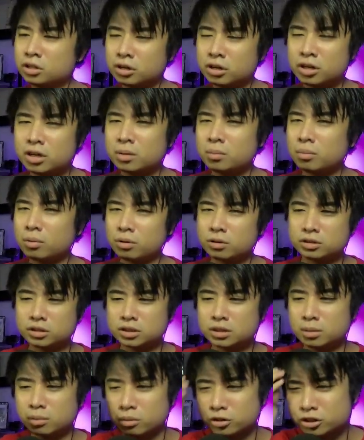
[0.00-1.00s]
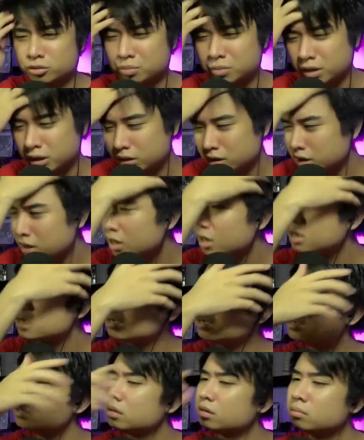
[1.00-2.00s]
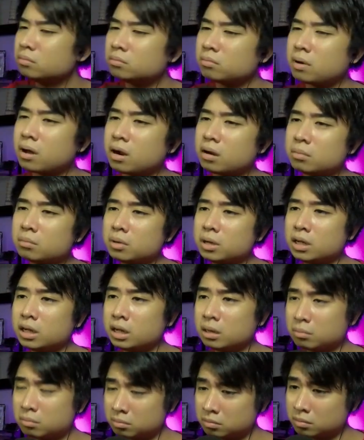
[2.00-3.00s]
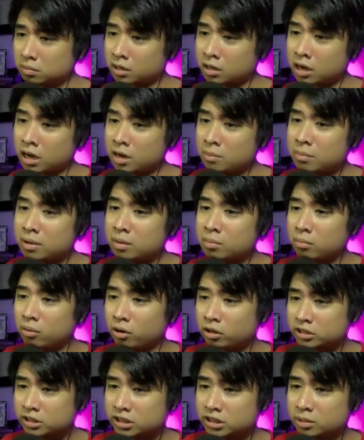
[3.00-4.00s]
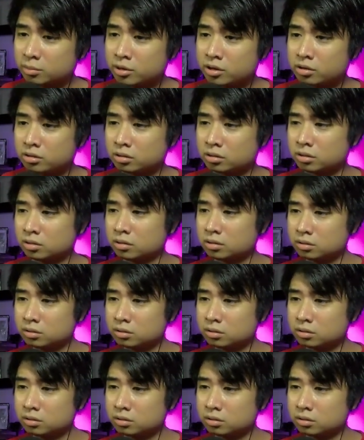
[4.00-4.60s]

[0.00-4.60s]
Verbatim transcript: rin ng boss niya, boss Big D ah. Parang may Kakaiba yung boss niya, men. Tipong